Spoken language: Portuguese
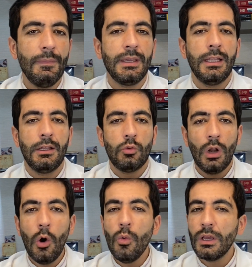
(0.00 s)
que é
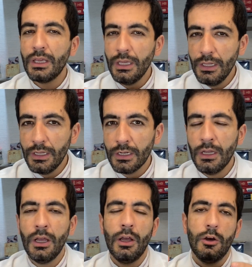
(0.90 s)
natural killer,
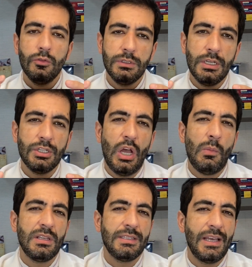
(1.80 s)
ou seja, é
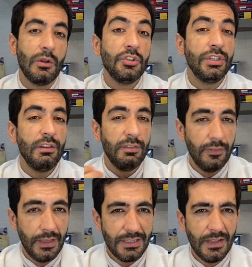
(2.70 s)
uma célula de
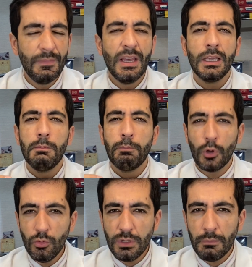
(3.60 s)
defesa que
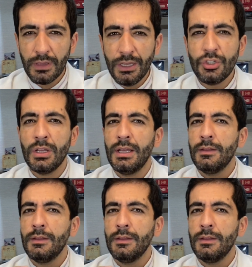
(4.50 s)
prontamente,